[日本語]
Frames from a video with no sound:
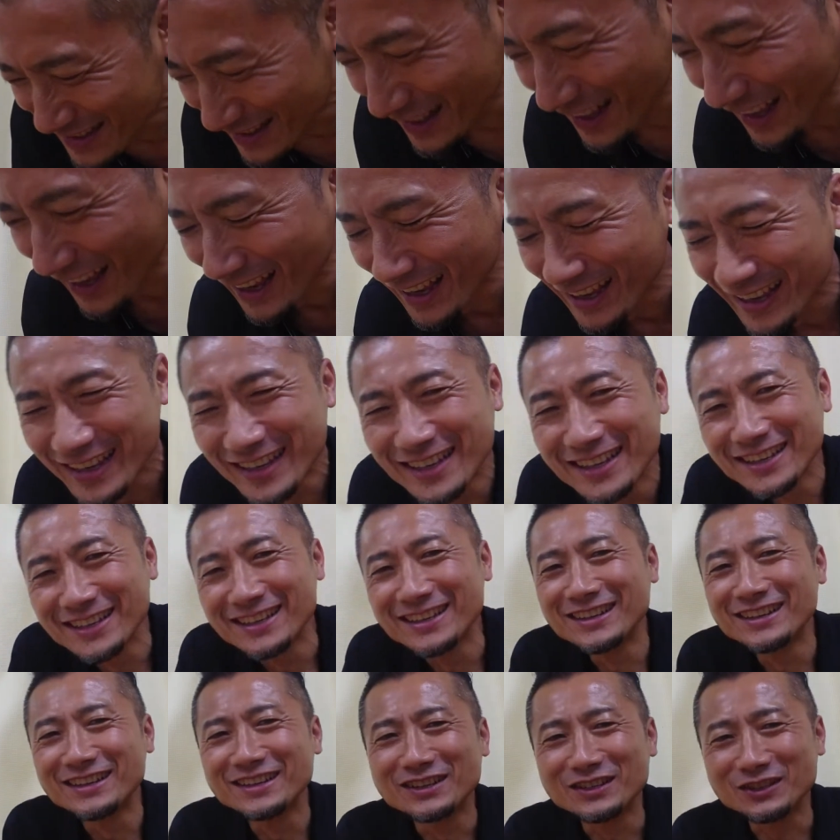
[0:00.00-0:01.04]
ね
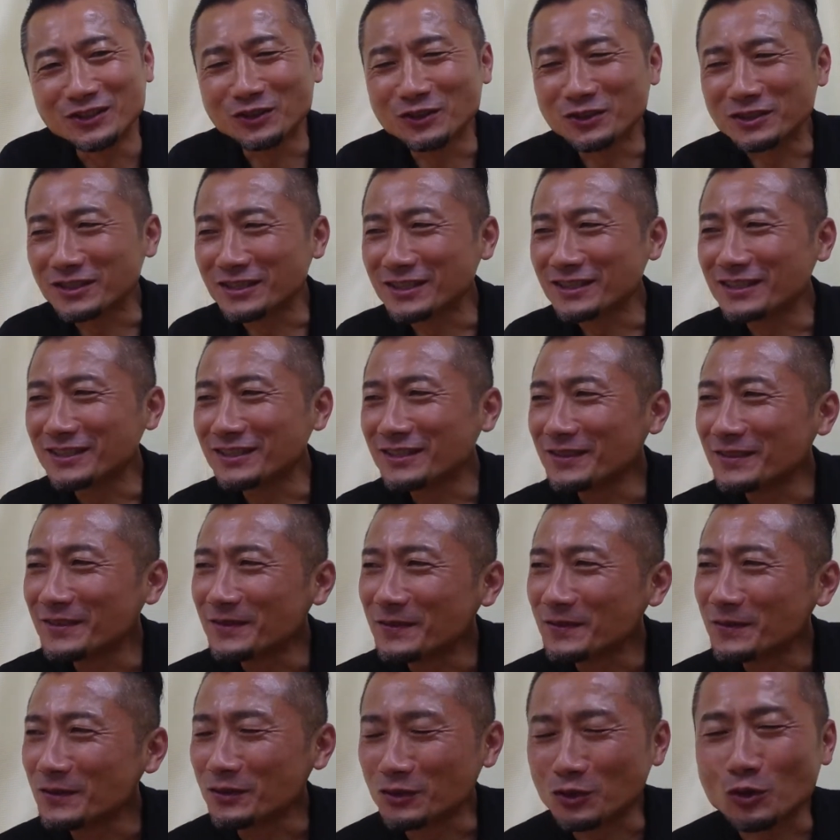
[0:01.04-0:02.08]
よし
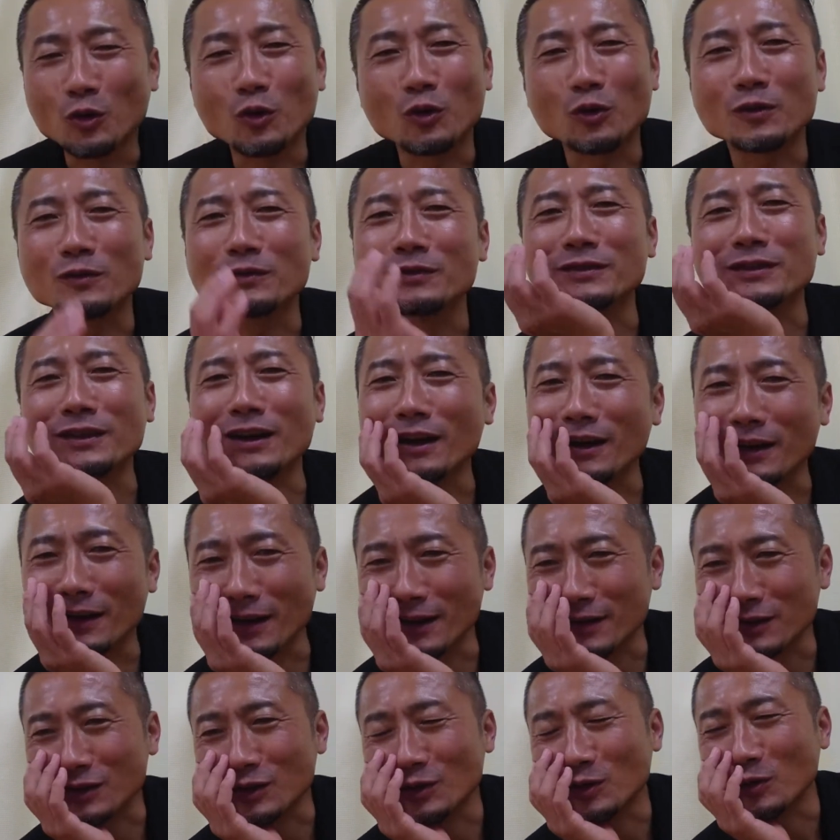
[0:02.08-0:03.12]
そうだか
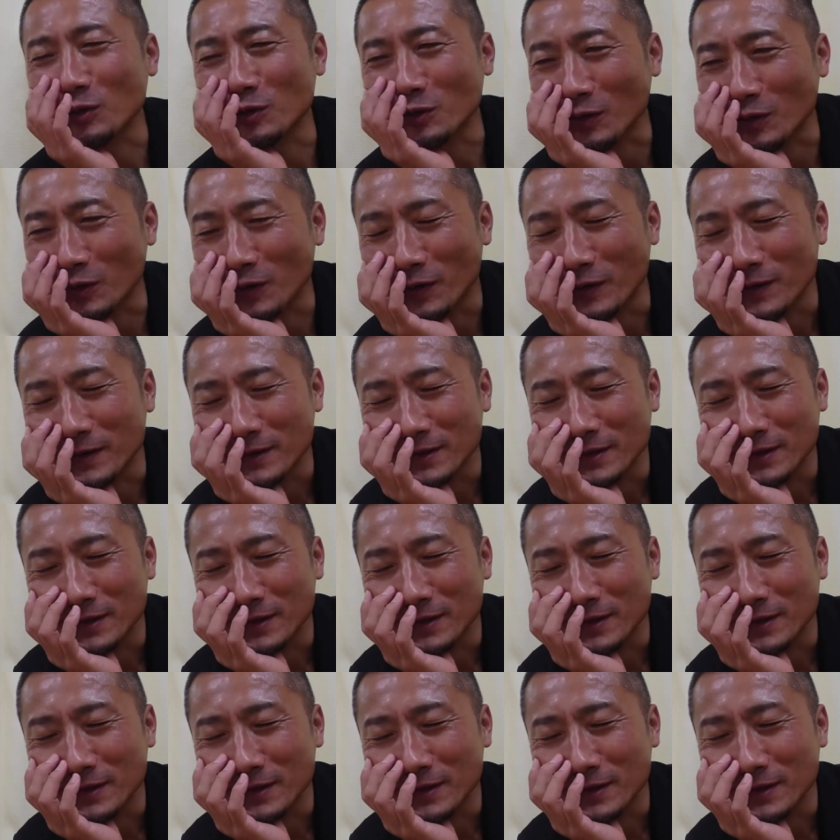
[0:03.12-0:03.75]
ら今日の、